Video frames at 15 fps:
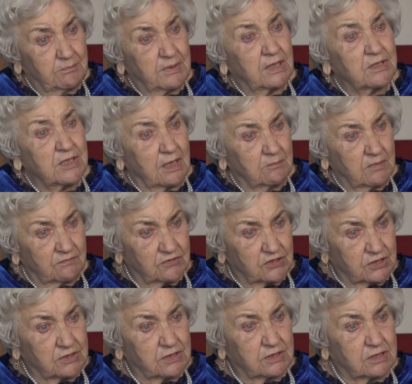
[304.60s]
biegniemy
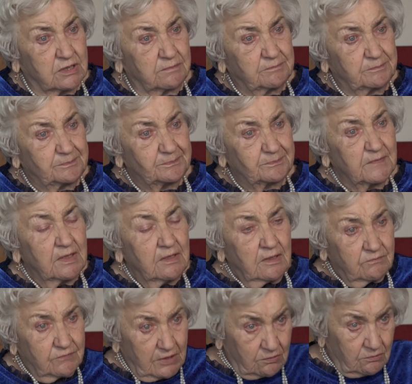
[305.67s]
wszyscy
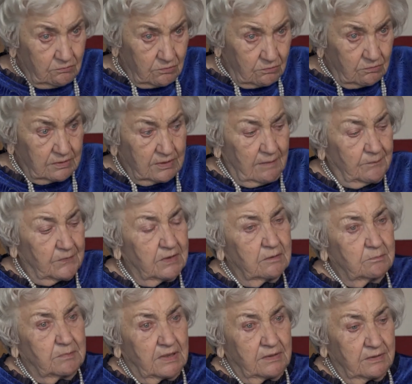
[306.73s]
w kierunku tamtych
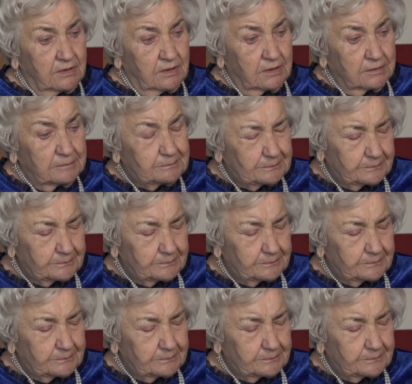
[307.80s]
pędyk.